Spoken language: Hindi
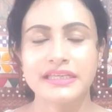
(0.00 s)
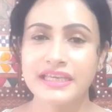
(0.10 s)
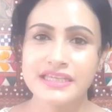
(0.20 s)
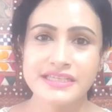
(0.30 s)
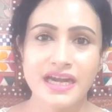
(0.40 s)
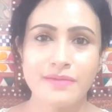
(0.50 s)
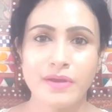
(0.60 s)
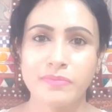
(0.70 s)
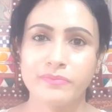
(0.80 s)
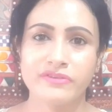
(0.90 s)
ये स्क्रब
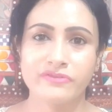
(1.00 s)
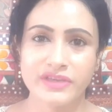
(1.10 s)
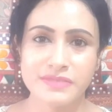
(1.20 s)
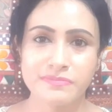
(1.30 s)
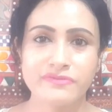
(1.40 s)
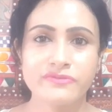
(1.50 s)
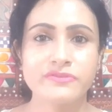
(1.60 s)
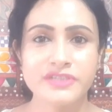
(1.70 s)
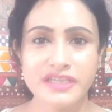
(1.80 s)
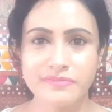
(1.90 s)
आप अपने फेस पर
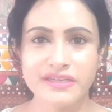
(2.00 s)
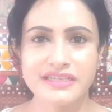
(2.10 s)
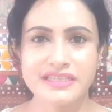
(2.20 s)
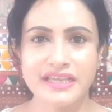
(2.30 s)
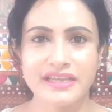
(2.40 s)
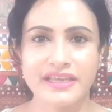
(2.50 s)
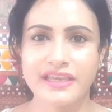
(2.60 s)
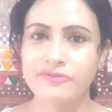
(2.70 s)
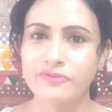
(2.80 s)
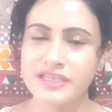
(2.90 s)
15 मिनट्स के लिए
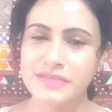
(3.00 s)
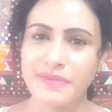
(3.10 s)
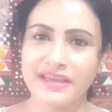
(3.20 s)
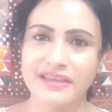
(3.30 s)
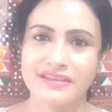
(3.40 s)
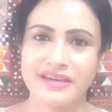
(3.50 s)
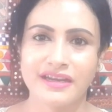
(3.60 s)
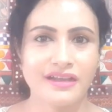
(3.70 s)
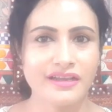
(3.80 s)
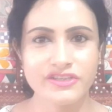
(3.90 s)
एक फेस पैक की तरह
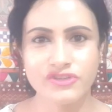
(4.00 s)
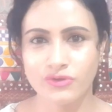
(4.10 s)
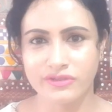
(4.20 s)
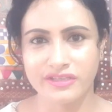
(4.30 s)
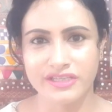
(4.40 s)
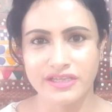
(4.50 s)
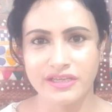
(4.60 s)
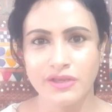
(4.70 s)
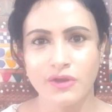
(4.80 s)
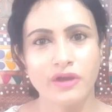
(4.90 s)
लगा के छोड़ दीजिए
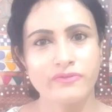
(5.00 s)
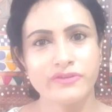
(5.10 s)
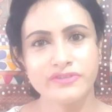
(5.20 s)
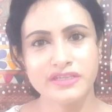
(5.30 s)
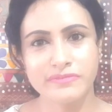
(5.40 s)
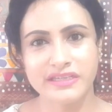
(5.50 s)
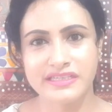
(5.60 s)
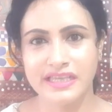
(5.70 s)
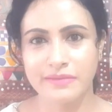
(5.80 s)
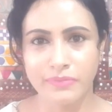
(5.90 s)
और 15
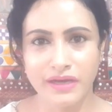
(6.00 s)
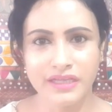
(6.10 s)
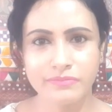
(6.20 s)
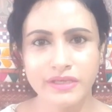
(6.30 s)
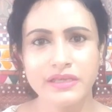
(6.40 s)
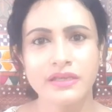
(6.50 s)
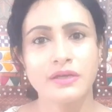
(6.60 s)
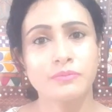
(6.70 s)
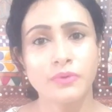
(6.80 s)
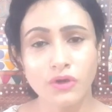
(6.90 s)
मिनट्स के बाद में
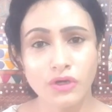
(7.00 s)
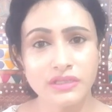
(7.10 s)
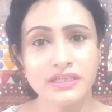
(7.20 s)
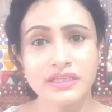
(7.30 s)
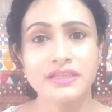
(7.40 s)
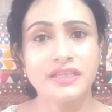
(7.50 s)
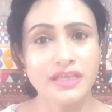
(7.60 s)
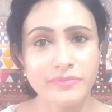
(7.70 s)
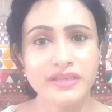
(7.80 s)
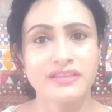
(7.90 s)
बहुत ही
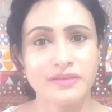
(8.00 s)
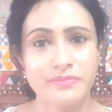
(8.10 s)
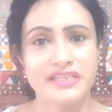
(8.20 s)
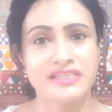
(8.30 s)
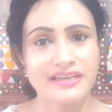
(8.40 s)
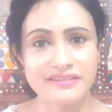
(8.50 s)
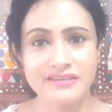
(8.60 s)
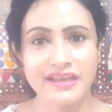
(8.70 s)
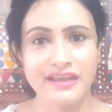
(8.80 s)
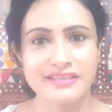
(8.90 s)
धीमे धीमे
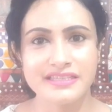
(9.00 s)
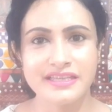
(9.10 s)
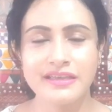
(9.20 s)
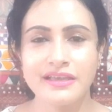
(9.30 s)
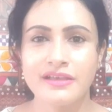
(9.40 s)
जेंटल हैंड से